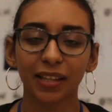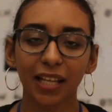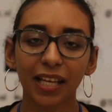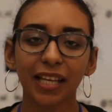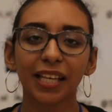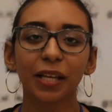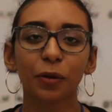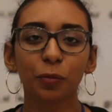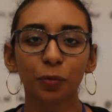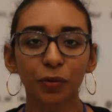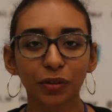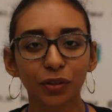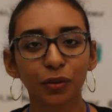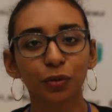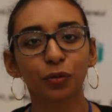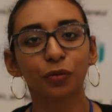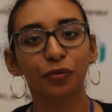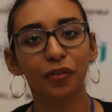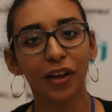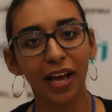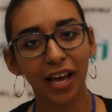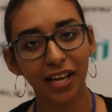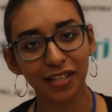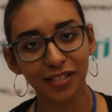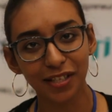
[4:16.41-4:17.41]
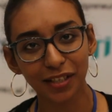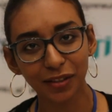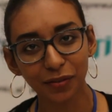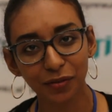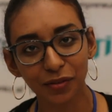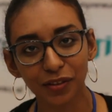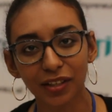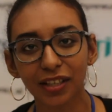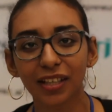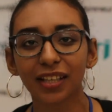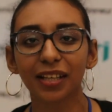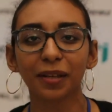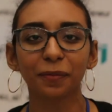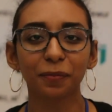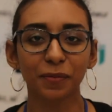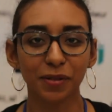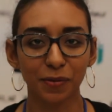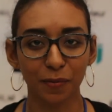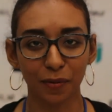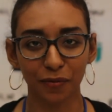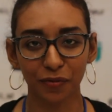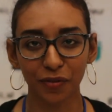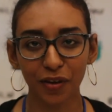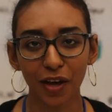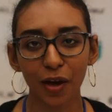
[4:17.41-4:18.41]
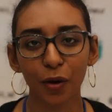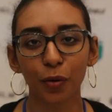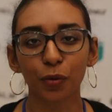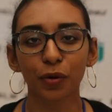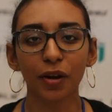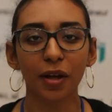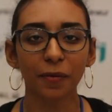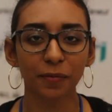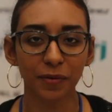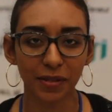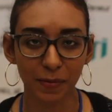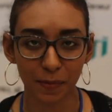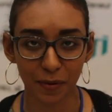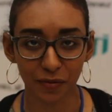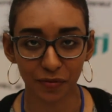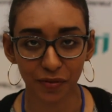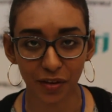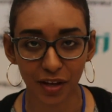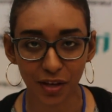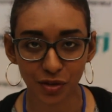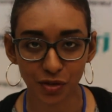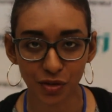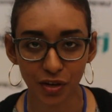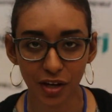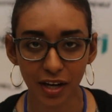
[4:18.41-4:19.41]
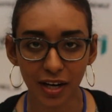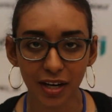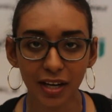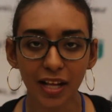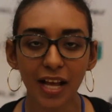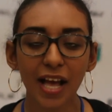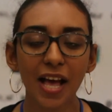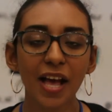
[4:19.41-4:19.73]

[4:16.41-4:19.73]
هي ممكن تكون فيها حاجات فنيه بتسمع فيها غنى بتسمع فيها شعر